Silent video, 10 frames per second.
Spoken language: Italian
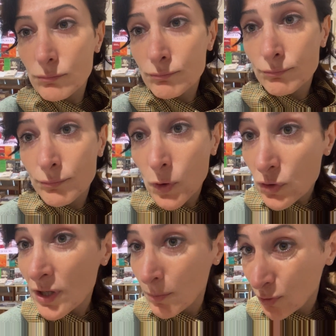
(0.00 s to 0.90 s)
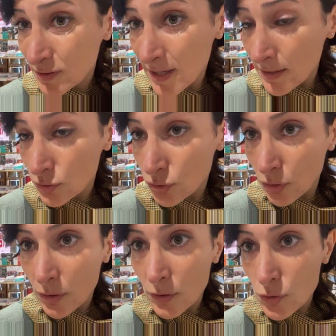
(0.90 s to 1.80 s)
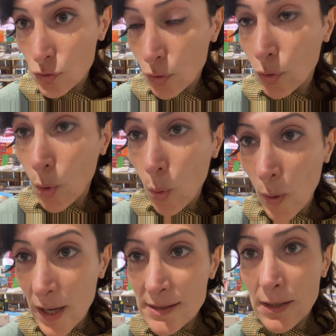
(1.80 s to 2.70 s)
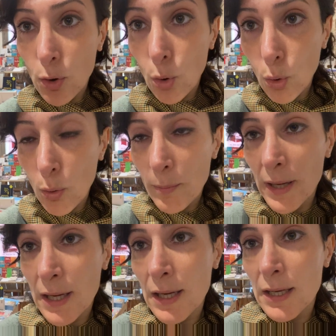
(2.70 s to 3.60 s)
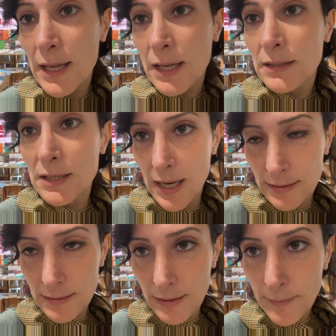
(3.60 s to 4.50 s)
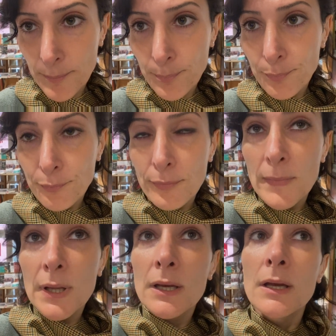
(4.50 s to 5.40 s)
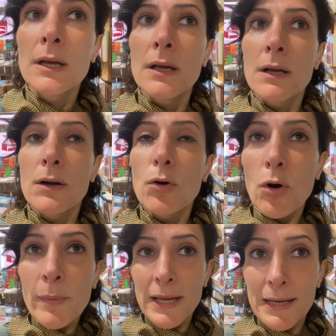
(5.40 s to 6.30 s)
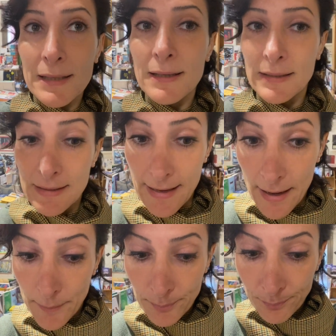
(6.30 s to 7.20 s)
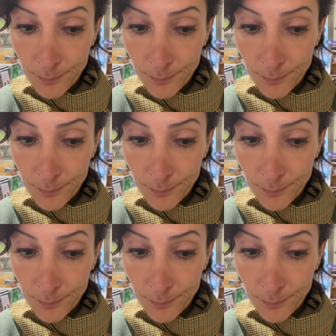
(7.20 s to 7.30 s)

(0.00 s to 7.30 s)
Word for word: Non c'è il montaggio, sono quasi come le dirette. Come è nata l'idea?